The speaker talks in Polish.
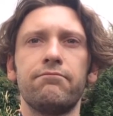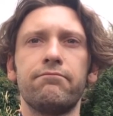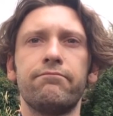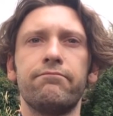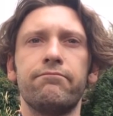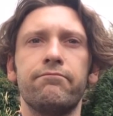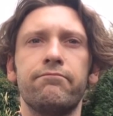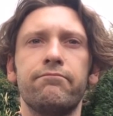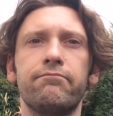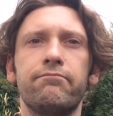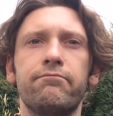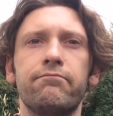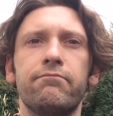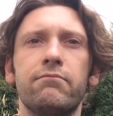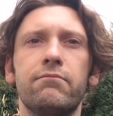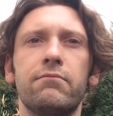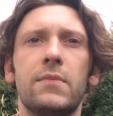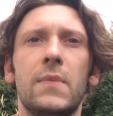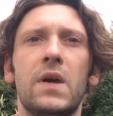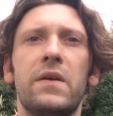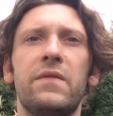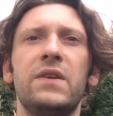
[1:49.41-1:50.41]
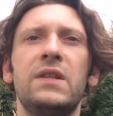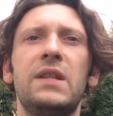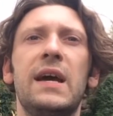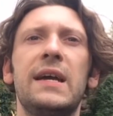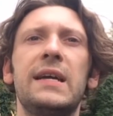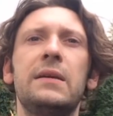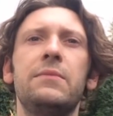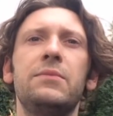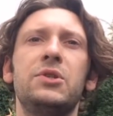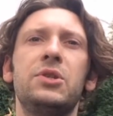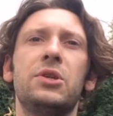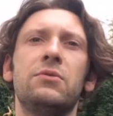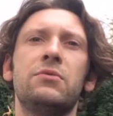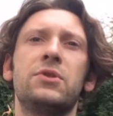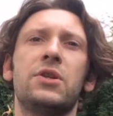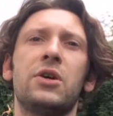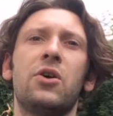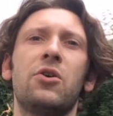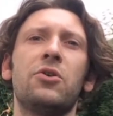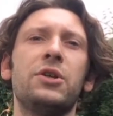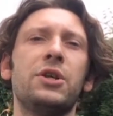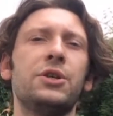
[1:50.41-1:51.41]
Hm. Wydaje mi się,
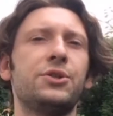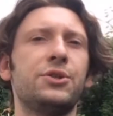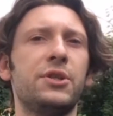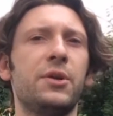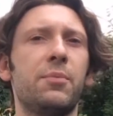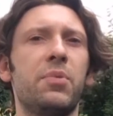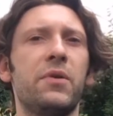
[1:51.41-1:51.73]
że koniecznie